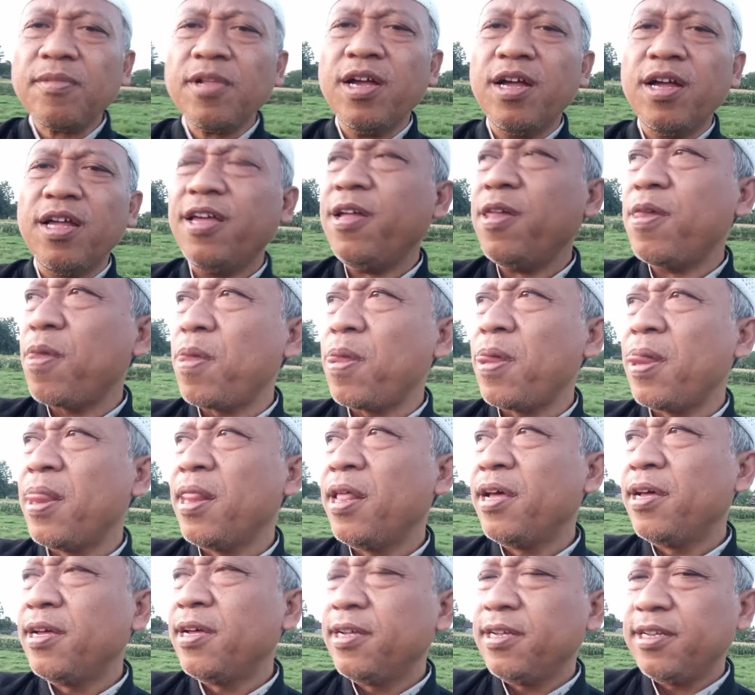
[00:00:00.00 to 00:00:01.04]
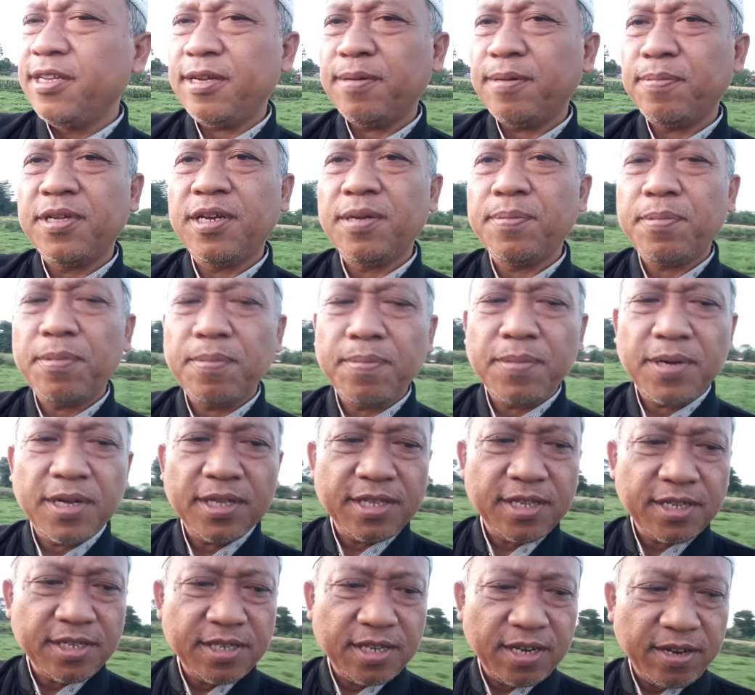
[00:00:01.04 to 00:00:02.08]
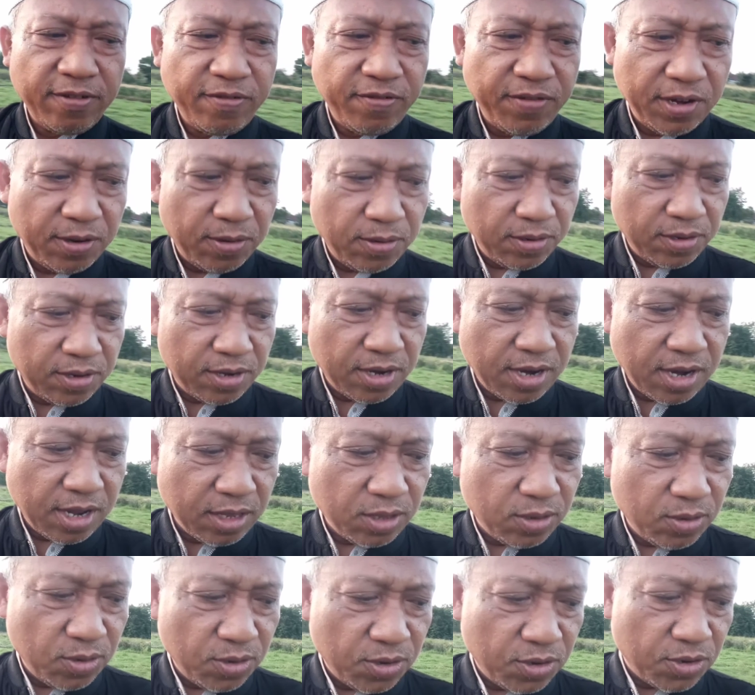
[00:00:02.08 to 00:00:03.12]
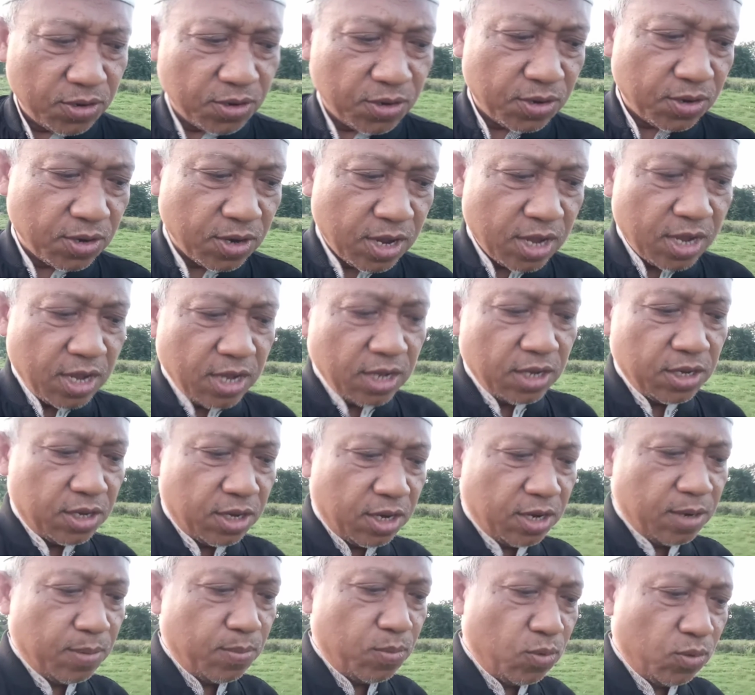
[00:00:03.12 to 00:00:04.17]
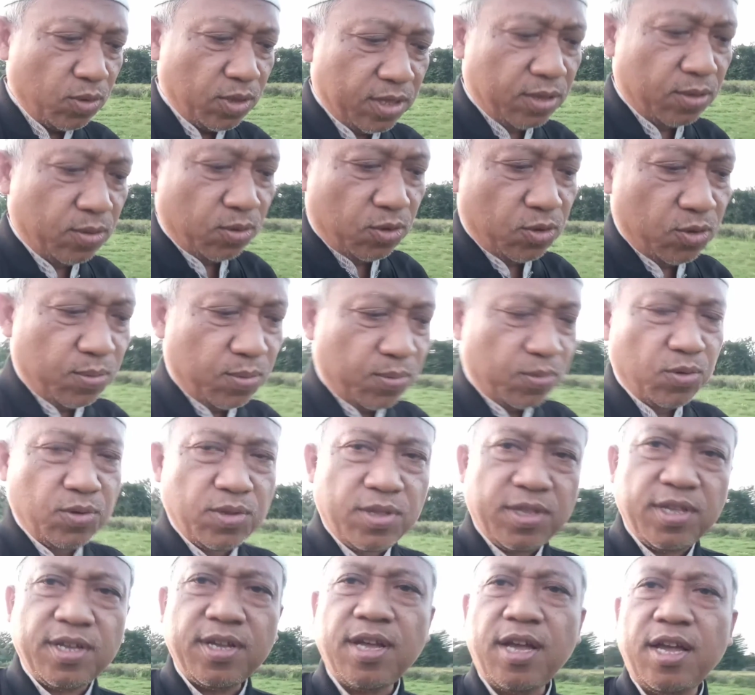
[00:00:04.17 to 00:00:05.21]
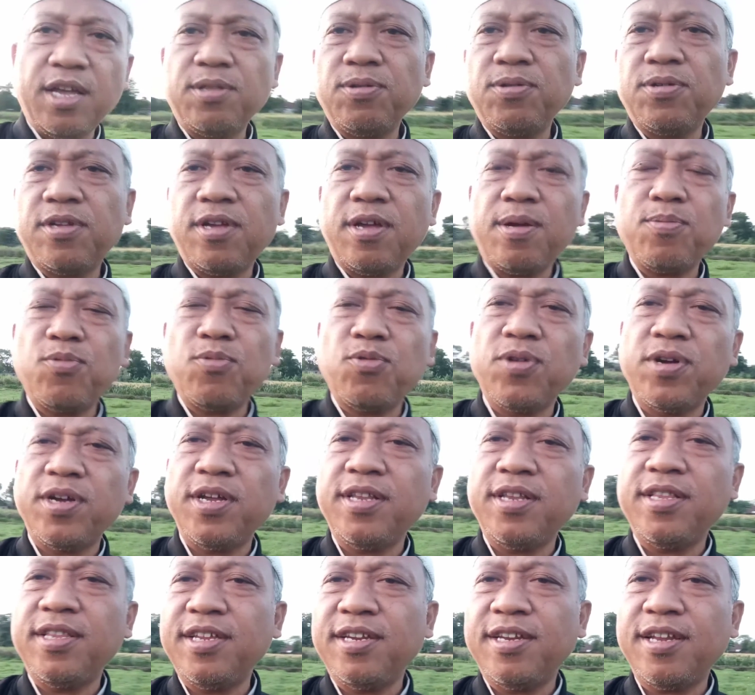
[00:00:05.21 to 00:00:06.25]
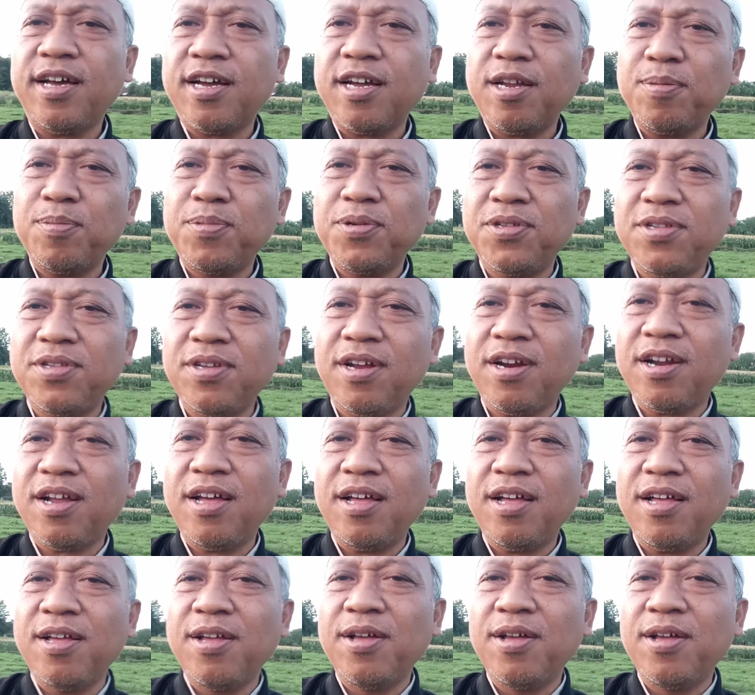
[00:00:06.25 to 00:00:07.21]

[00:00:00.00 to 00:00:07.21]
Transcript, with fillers: Ya yang menjadi pembatas dari video 100 1073 itu saya mungkin tidak akan bicara